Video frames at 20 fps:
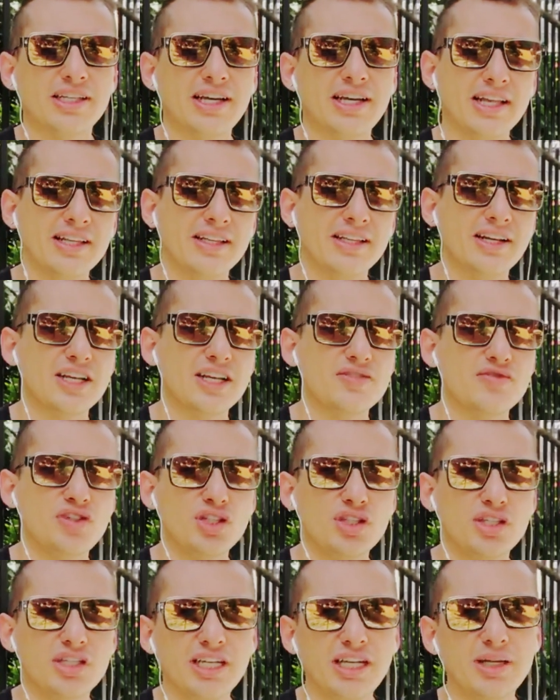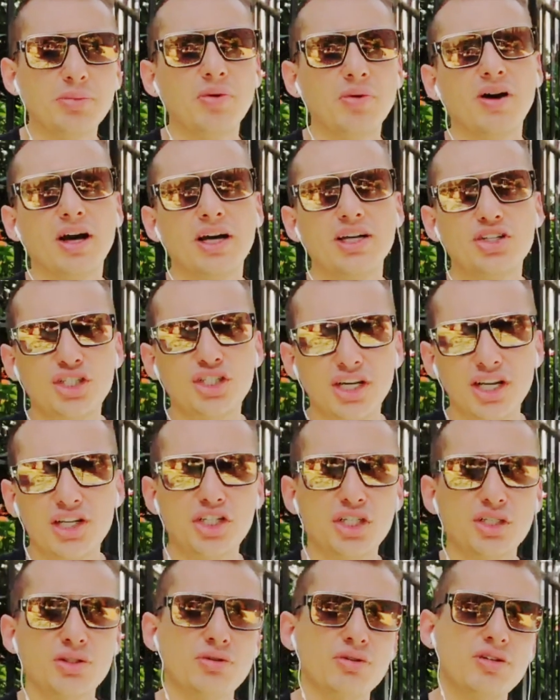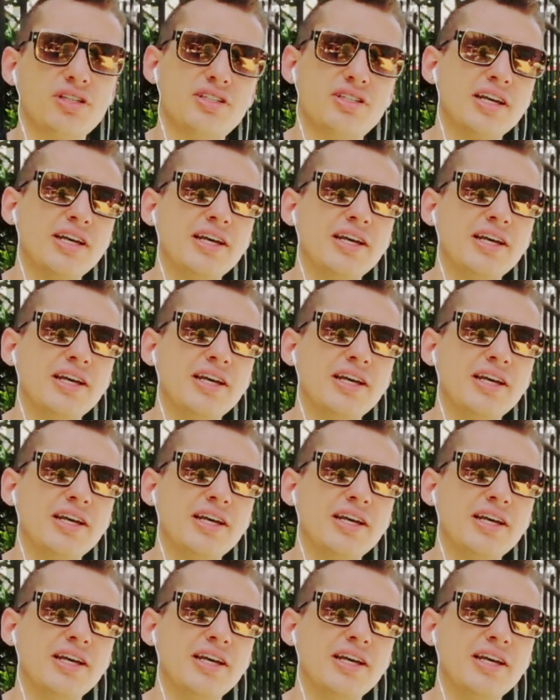Canon раз в четыре, бывает чаще, то есть